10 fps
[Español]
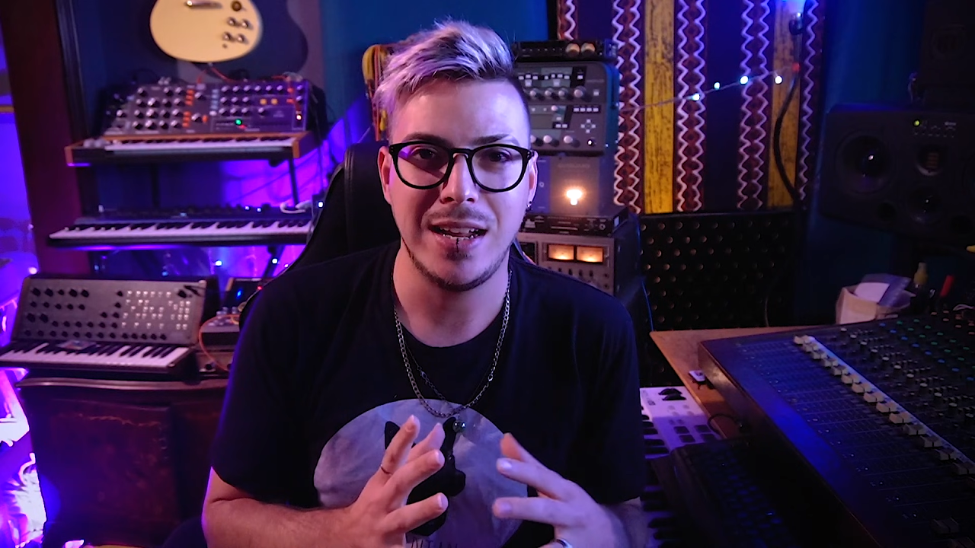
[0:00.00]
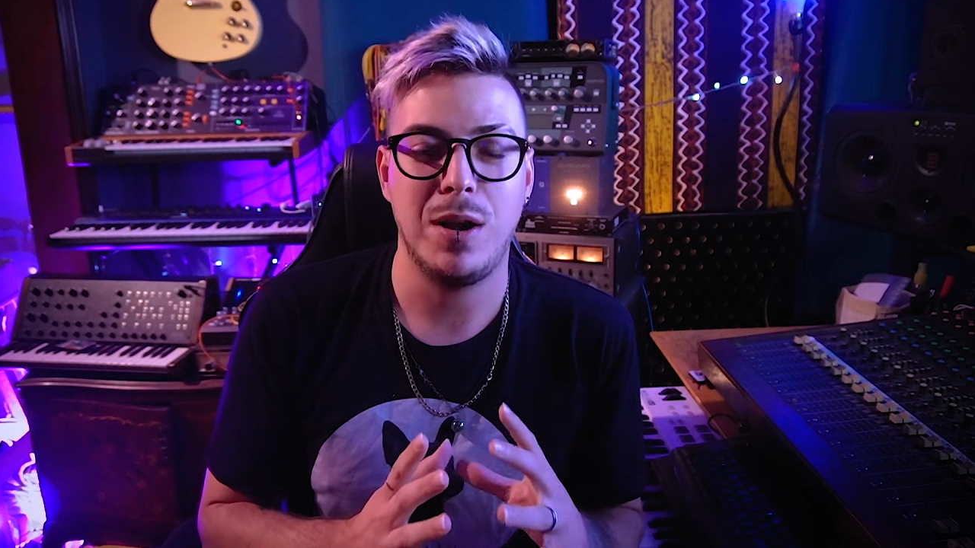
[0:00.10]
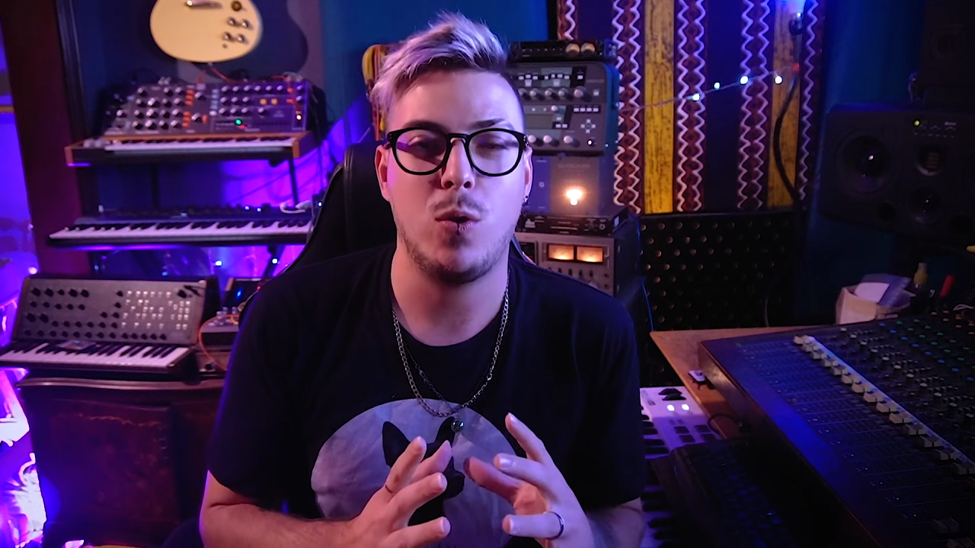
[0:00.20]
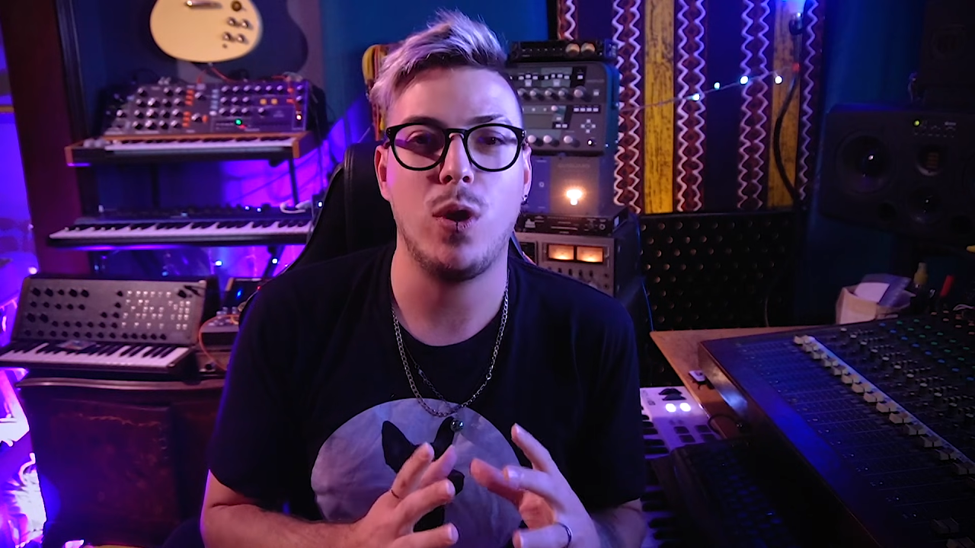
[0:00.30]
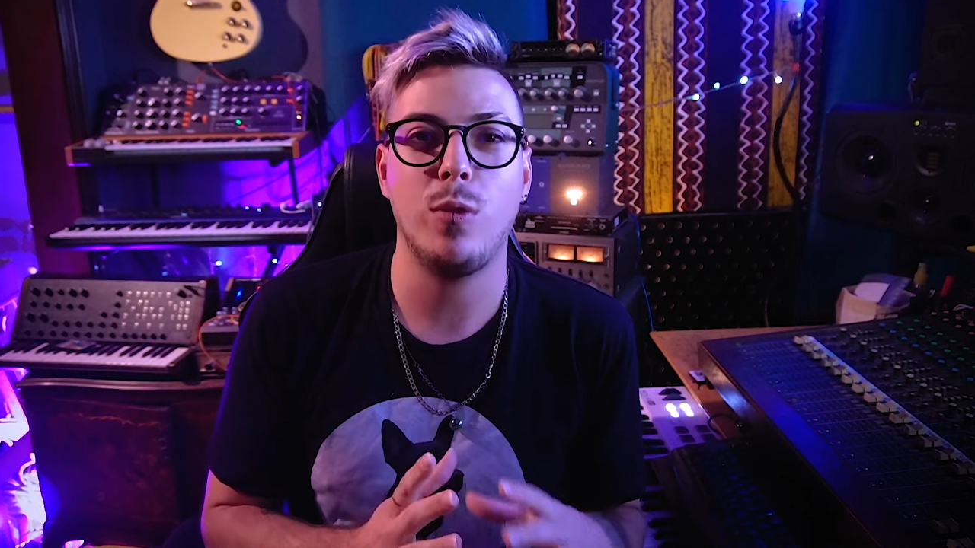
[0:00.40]

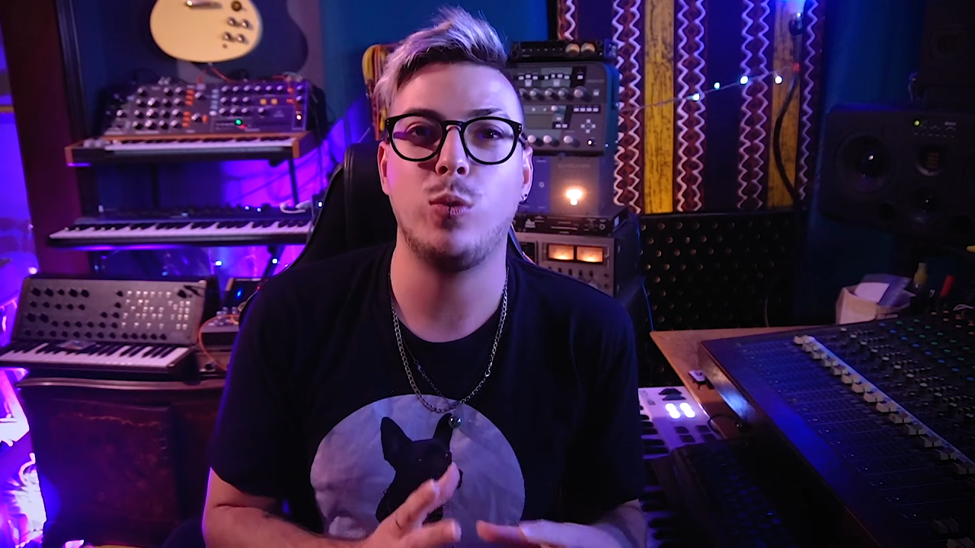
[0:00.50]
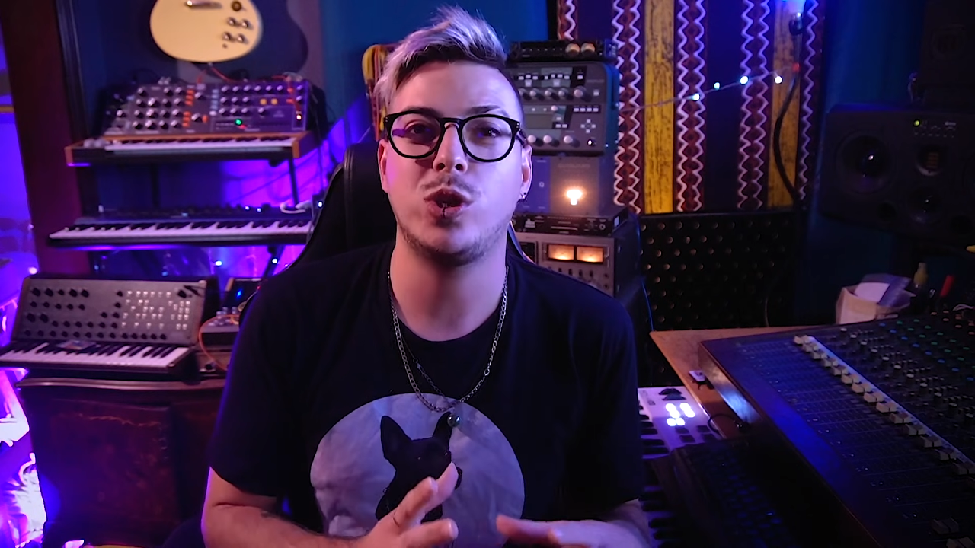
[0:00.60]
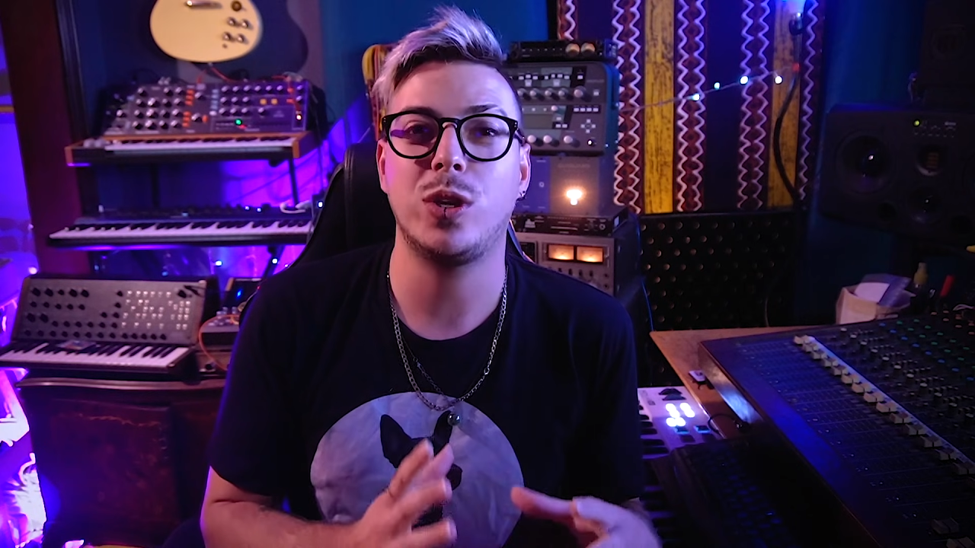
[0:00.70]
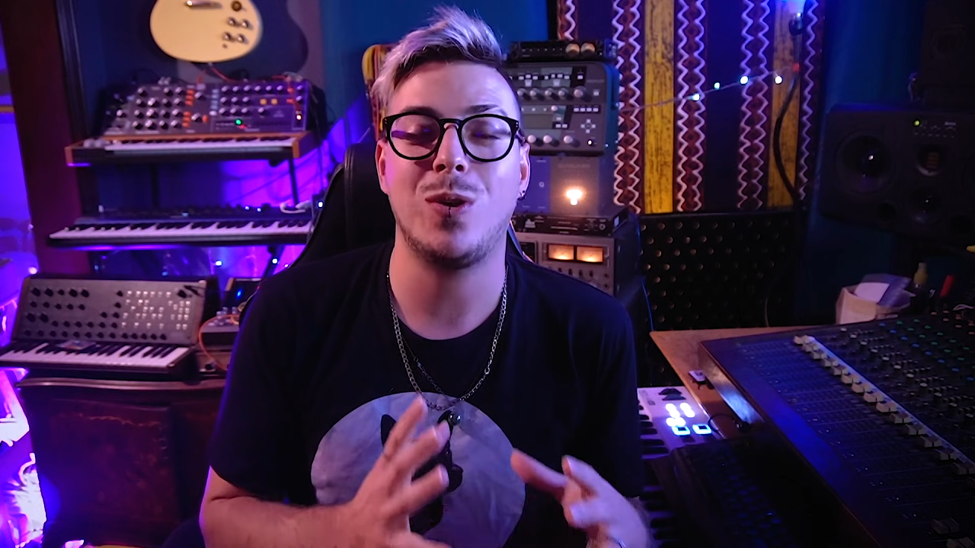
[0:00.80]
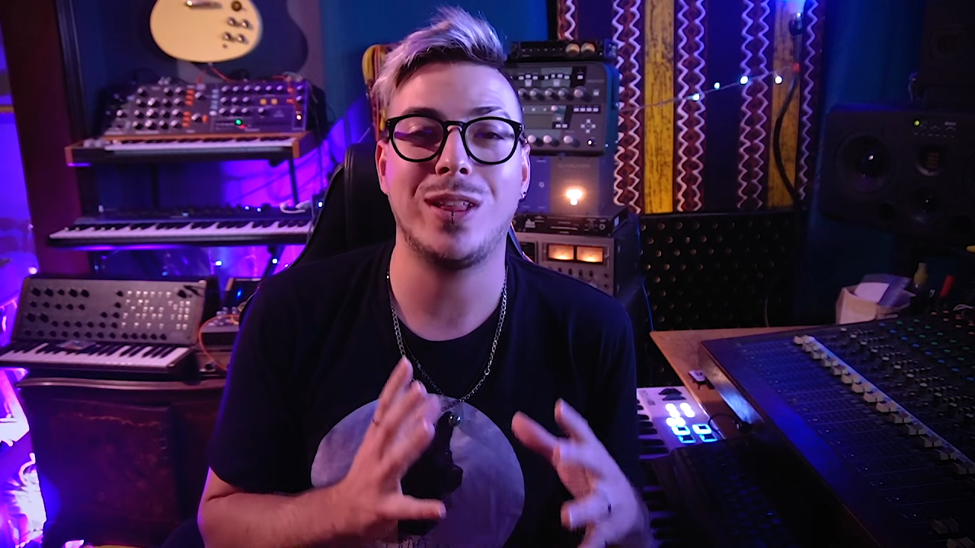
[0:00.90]
Me acuerdo
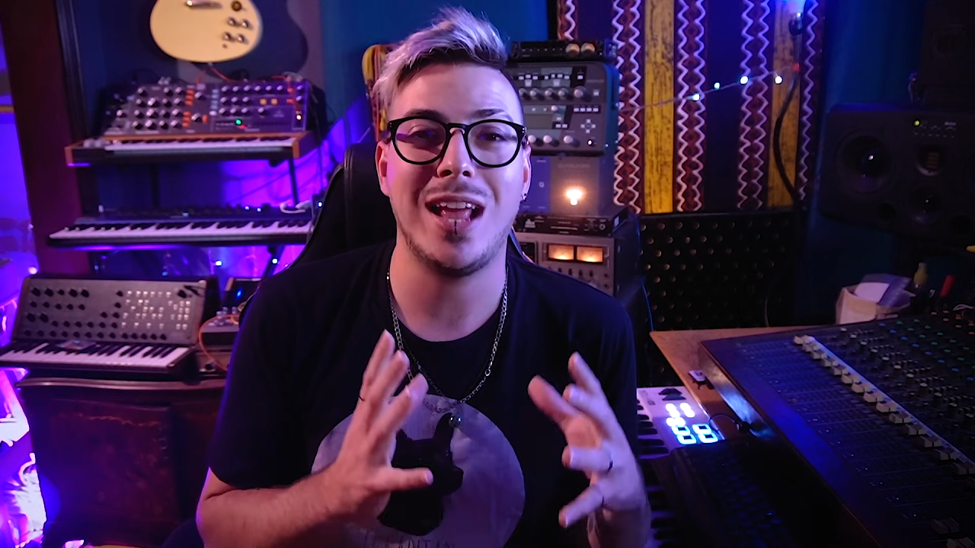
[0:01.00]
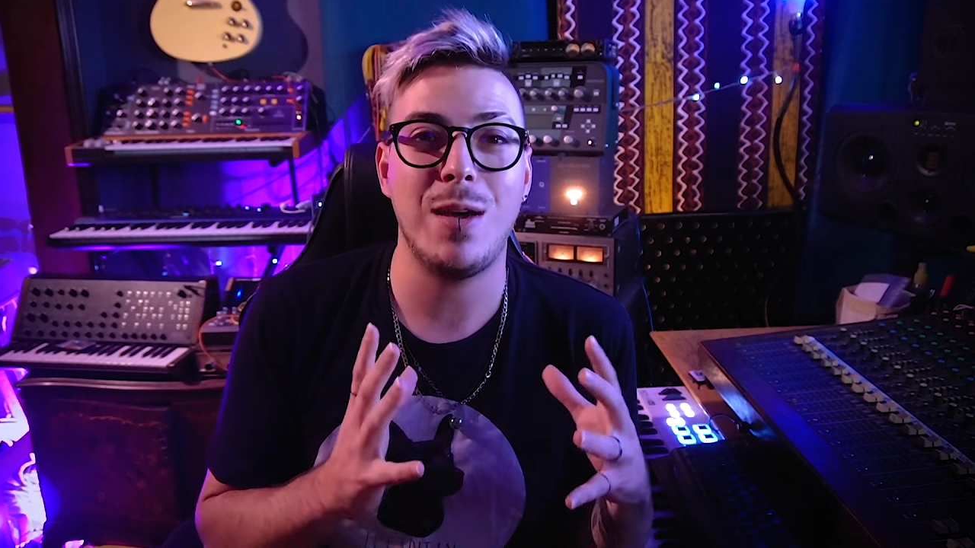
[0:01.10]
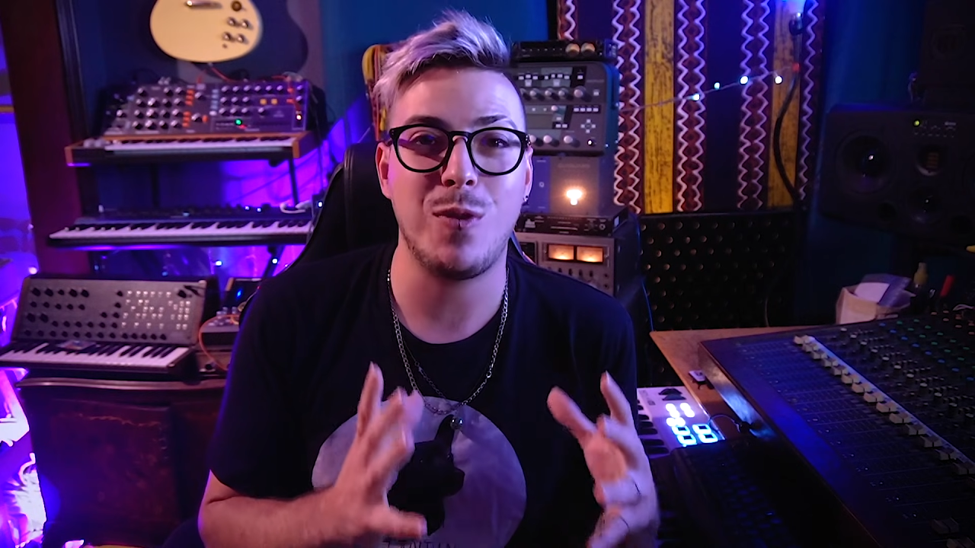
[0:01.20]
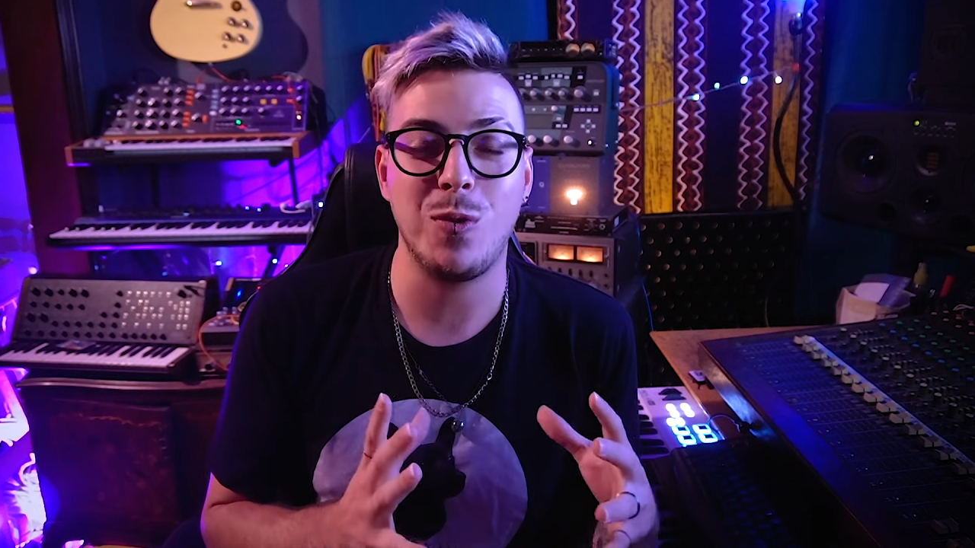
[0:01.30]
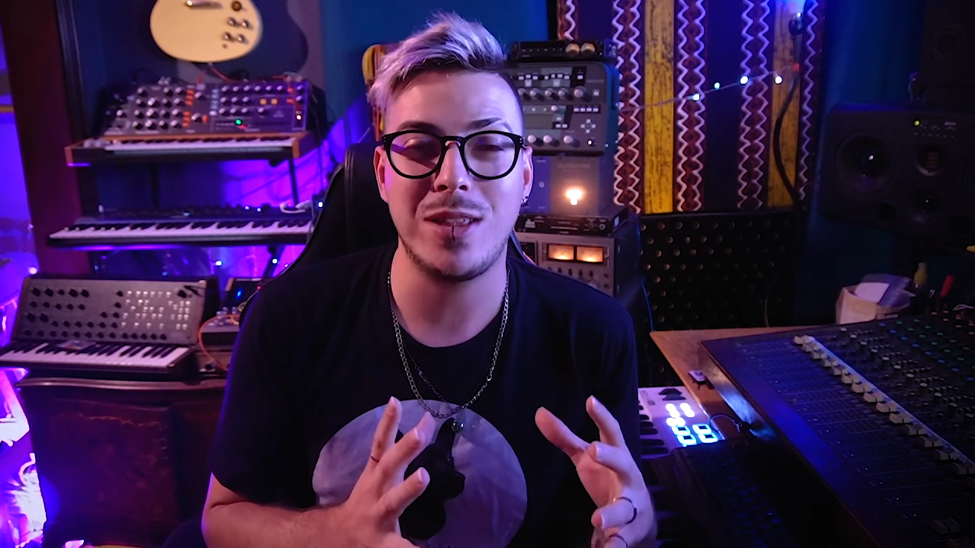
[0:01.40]
mucho de cuando estaba en
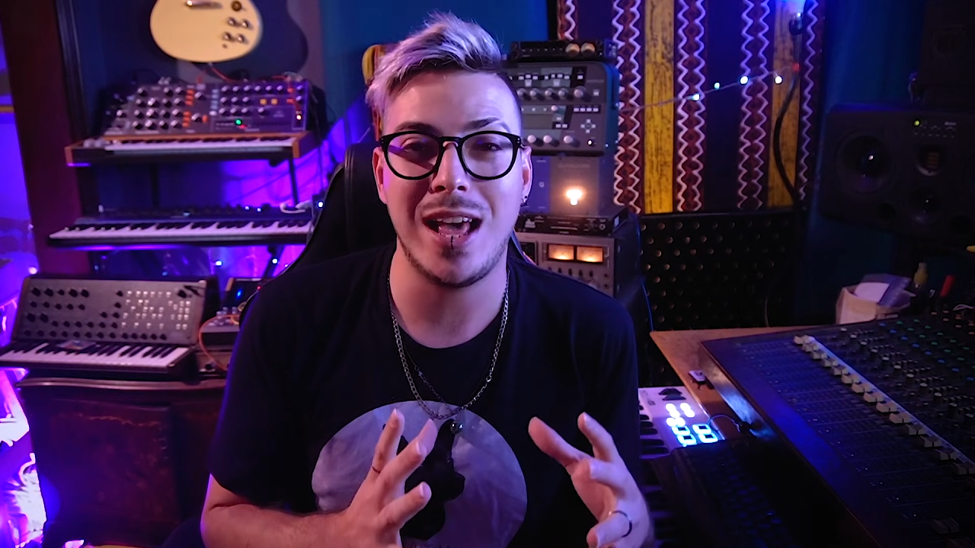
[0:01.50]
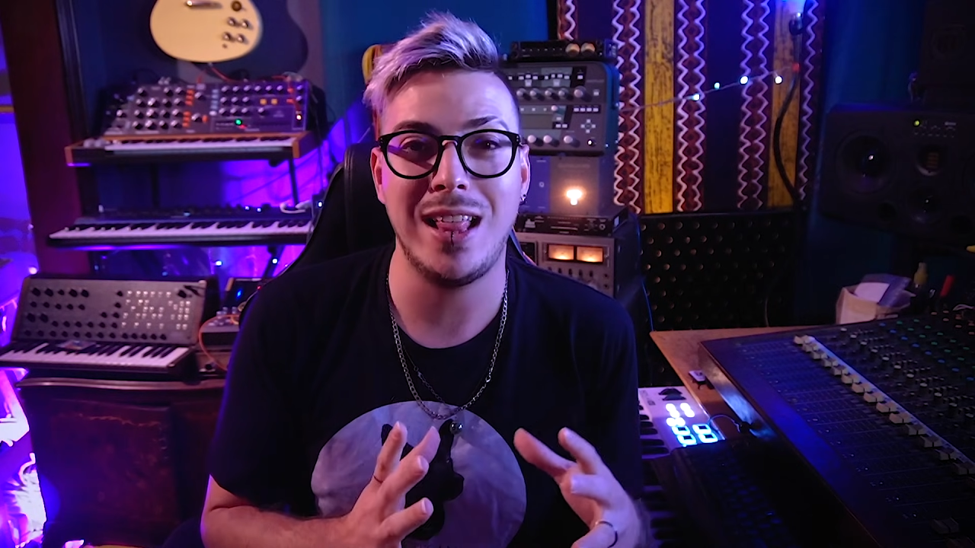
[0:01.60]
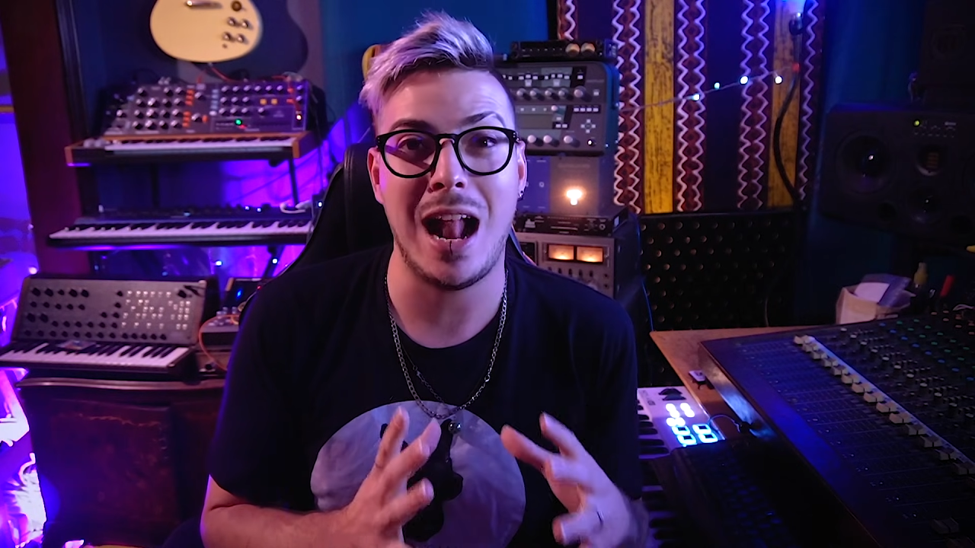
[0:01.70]
la facultad,